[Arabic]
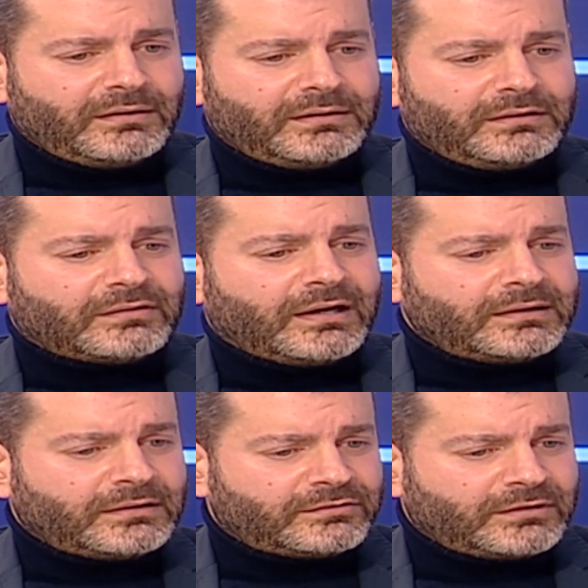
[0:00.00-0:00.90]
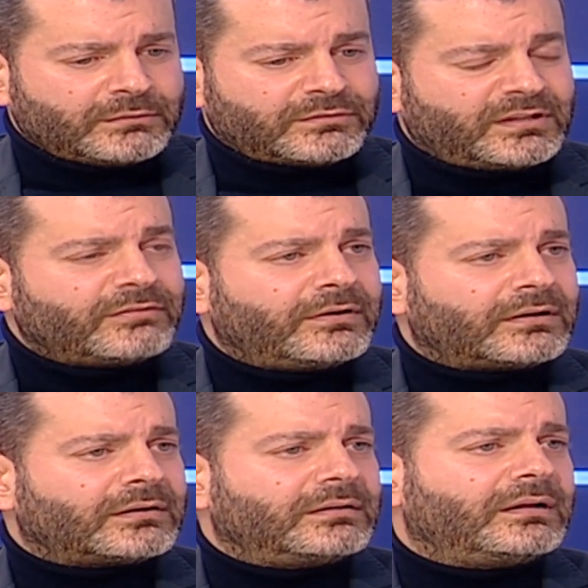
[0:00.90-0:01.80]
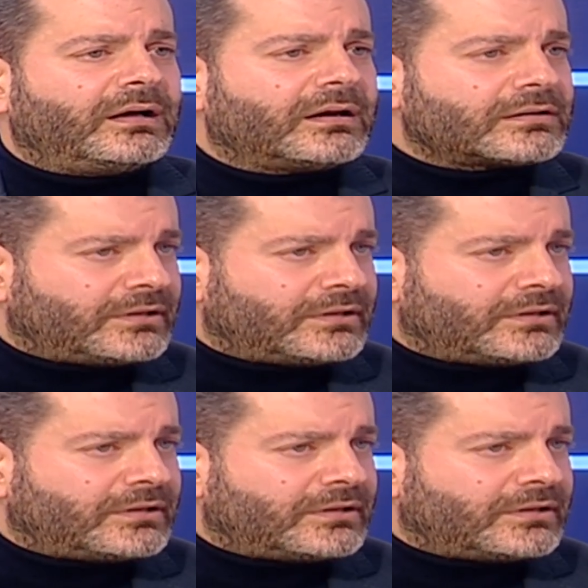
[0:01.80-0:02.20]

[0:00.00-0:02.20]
اذا هيدا الزوج سافر خارج